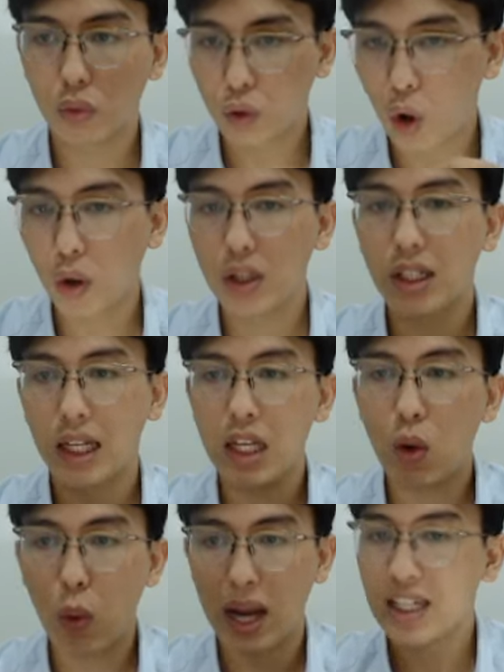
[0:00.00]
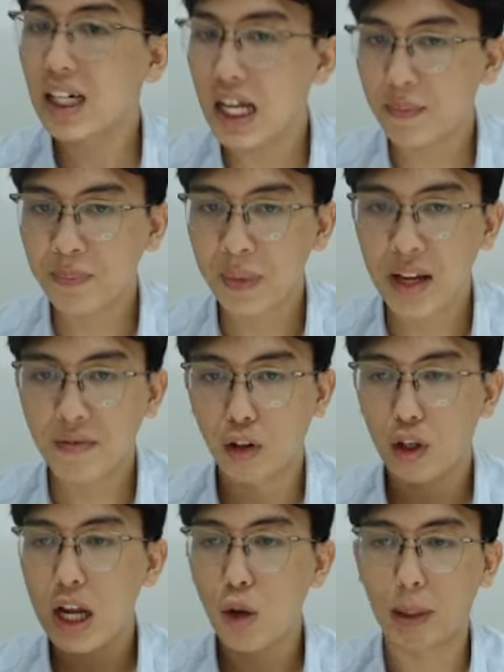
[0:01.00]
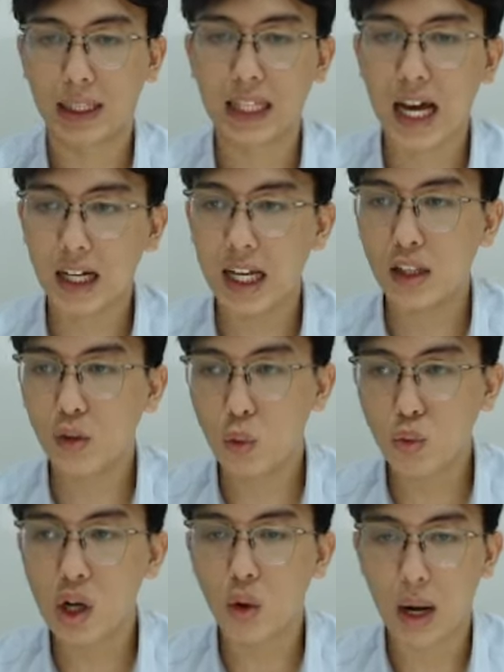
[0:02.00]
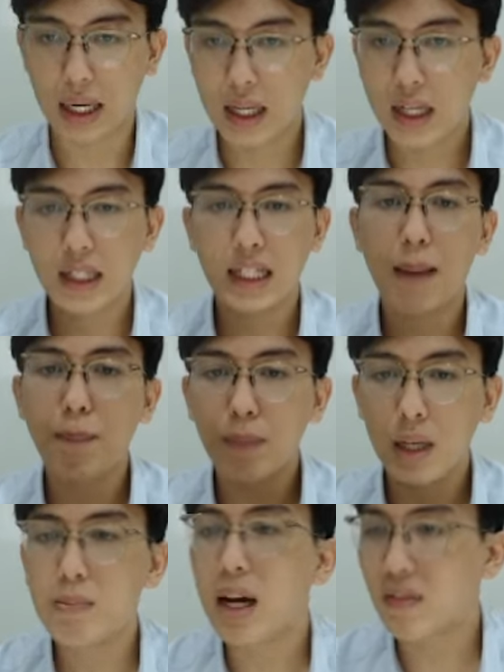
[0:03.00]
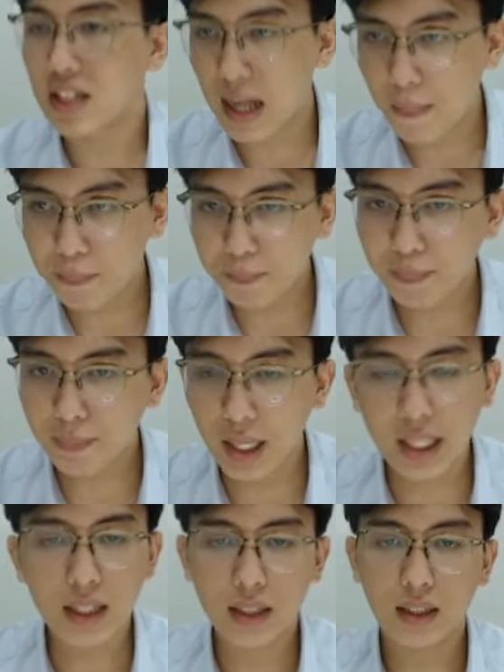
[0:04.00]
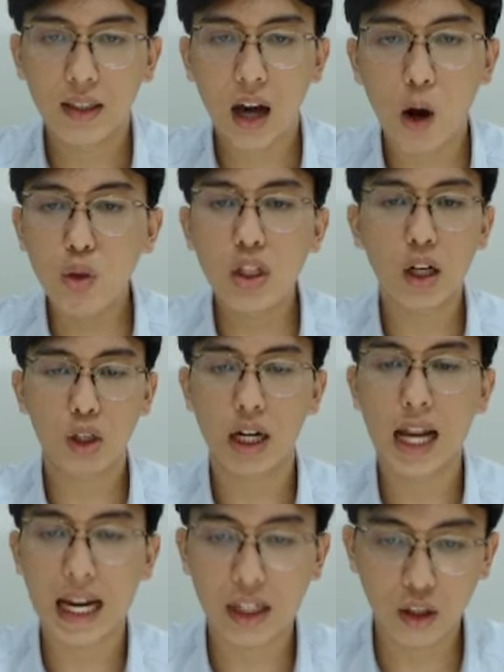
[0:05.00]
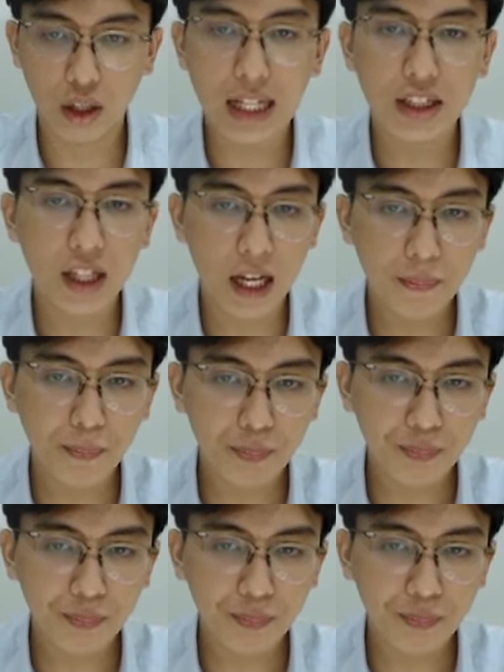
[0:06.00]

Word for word: có những cái hiệu quả nhất định và nó đều bật tăng lên cũng được khoảng 5 đến 7 phần trăm đấy hầu như là nó là nó là như thế